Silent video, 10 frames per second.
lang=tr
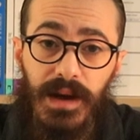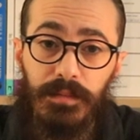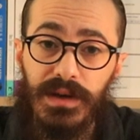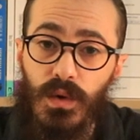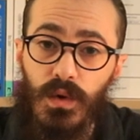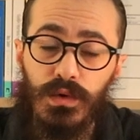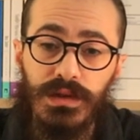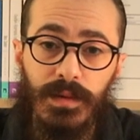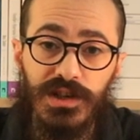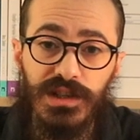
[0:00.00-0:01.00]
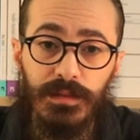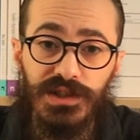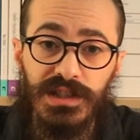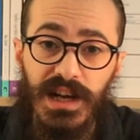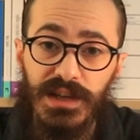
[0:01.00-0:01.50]
veren bir okulda
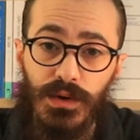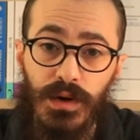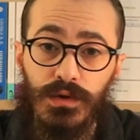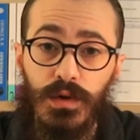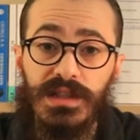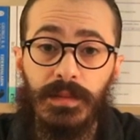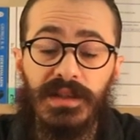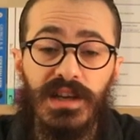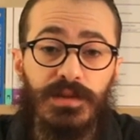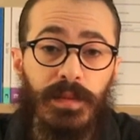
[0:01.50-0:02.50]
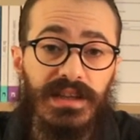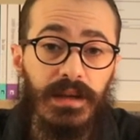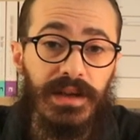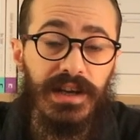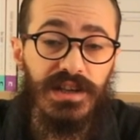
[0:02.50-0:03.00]
başlamıştı. Daha sonra Göztepe Taş
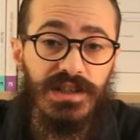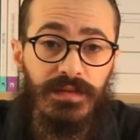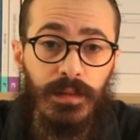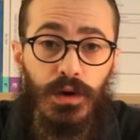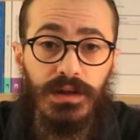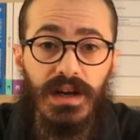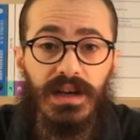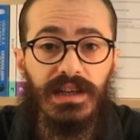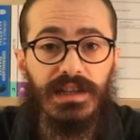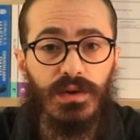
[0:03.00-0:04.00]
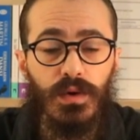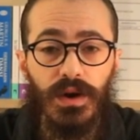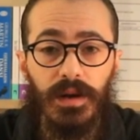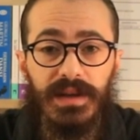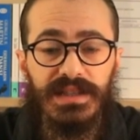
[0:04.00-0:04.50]
Mektebi'ne geçti ve burada ilk
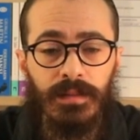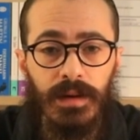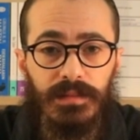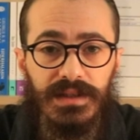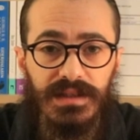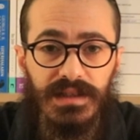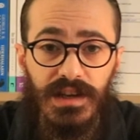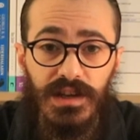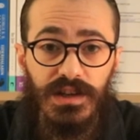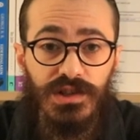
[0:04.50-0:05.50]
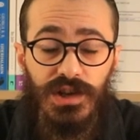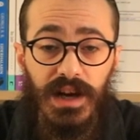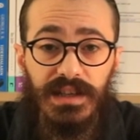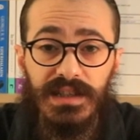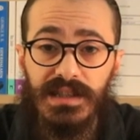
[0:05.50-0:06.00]
öğrenimini tamamladı.
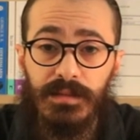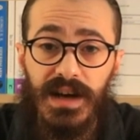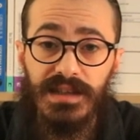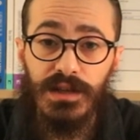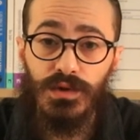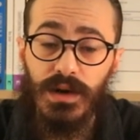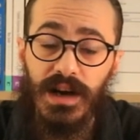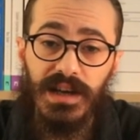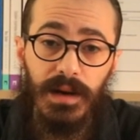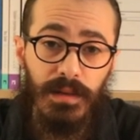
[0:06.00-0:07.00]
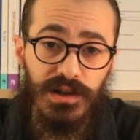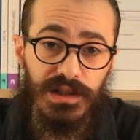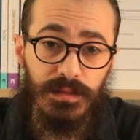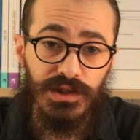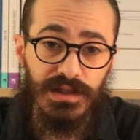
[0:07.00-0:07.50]
Şair yazım hayatına çok erken
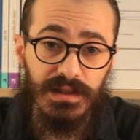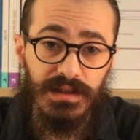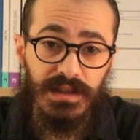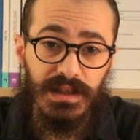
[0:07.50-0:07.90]
başlamıştı.